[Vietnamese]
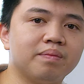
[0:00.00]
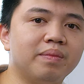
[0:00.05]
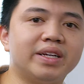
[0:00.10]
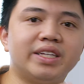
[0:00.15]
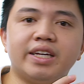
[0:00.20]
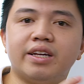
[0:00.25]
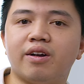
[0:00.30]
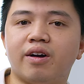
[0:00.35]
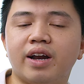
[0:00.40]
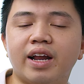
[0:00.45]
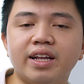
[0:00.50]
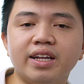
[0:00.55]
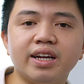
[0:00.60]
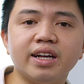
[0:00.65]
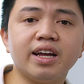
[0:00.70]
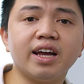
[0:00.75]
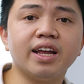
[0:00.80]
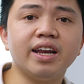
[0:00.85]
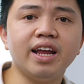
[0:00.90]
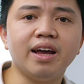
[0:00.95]
mình chỉ nói đến
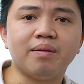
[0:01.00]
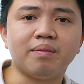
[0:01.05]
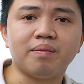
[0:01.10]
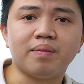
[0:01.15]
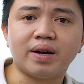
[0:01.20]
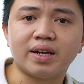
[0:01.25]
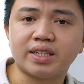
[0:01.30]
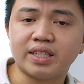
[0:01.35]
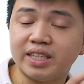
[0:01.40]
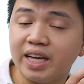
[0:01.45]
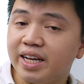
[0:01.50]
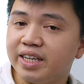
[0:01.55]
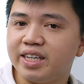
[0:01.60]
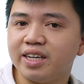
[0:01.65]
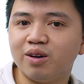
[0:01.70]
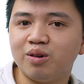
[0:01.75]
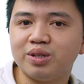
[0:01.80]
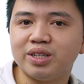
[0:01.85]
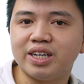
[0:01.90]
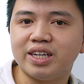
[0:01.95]
những cái điểm mà trên
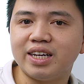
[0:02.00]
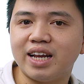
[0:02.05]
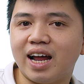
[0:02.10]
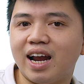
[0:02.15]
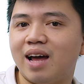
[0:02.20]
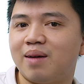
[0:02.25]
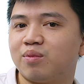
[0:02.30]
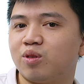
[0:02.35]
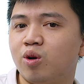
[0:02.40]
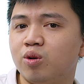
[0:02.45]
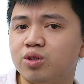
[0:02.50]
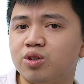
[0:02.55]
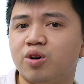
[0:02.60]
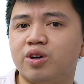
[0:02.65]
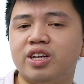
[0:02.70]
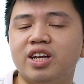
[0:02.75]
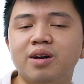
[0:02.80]
chiếc Note chín đã làm tốt rồi,